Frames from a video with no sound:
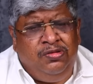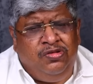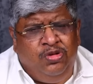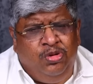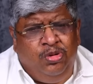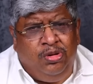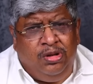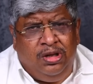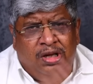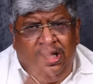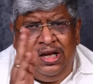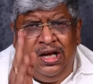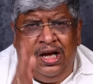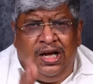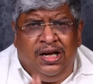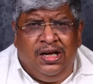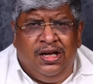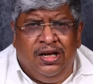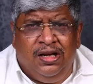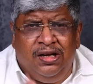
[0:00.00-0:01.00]
ஸோ
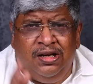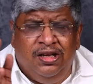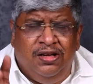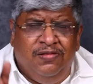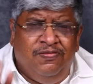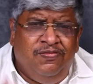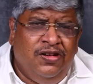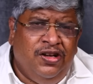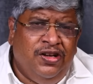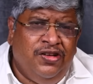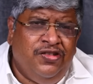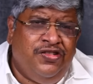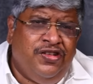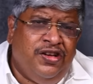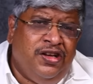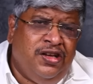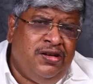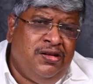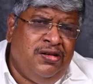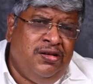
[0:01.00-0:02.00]
யார் யாருக்கு எவ்வளோ
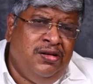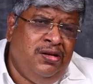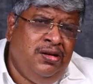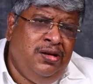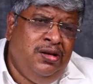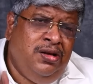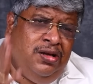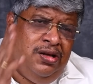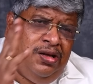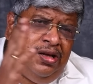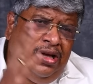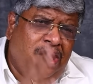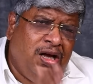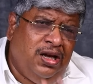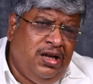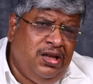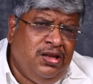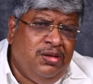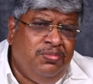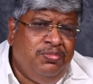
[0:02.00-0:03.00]
ஷேரு
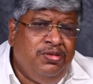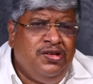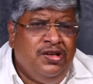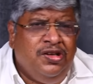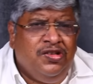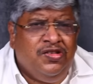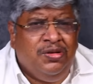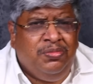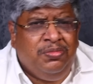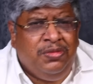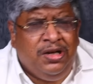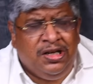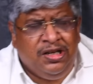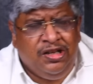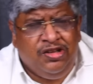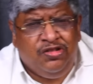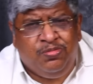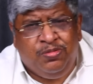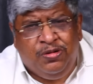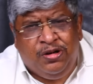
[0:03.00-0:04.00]
யார் அந்த பிஸ்னஸை
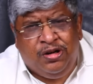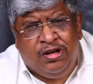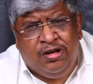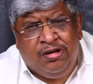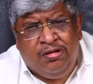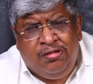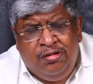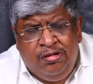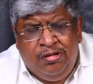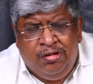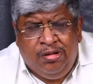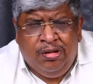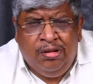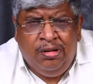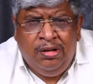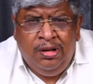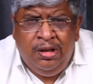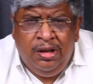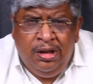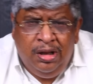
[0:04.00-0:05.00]
மேனேஜ் பண்ணுறாங்களோ
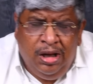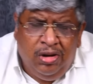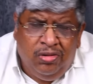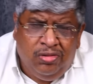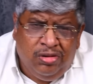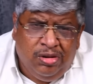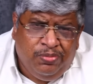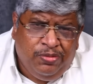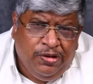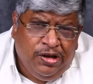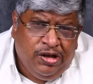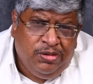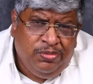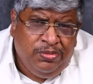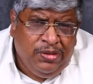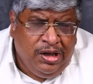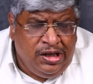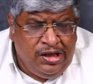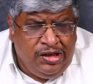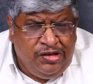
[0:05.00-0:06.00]
அவங்க பேர்
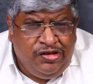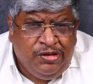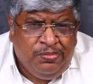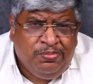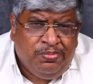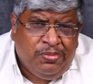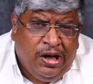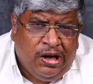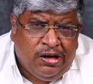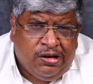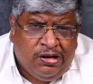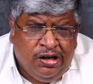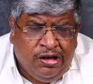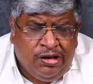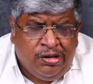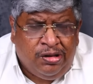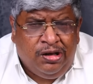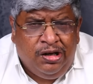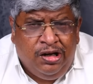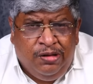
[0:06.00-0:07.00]
மேனேஜிங்
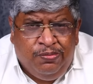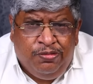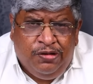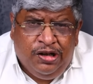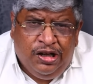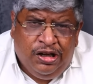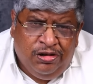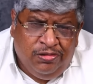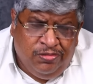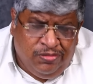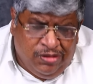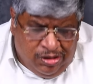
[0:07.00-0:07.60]
பார்ட்னர் அப்படின்னு